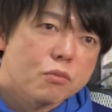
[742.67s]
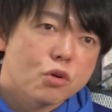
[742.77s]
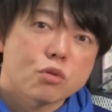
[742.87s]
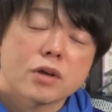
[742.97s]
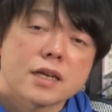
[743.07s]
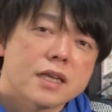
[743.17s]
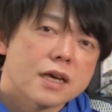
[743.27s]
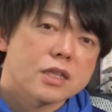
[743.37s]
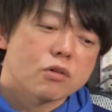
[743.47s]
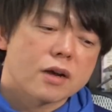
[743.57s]
物とか機
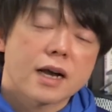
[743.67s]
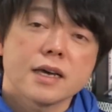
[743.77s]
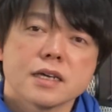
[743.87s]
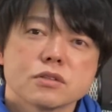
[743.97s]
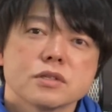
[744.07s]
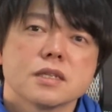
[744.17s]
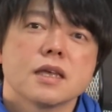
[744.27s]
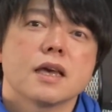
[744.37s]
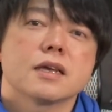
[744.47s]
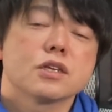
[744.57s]
械とか開発し
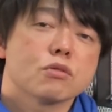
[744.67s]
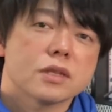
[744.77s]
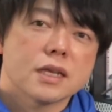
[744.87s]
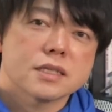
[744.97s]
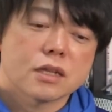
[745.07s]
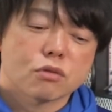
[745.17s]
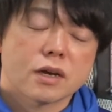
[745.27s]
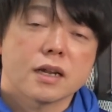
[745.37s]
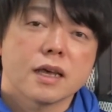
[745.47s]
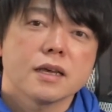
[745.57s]
て、日本電産と
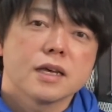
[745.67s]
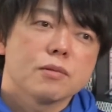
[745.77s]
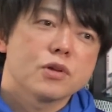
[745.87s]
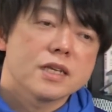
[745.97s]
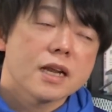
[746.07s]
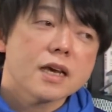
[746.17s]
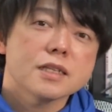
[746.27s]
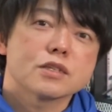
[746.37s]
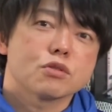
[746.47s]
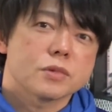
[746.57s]
かね、まあ、いらない
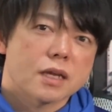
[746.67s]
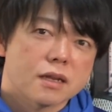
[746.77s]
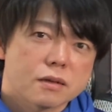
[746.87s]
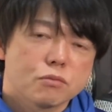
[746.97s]
ですよ、みたいな。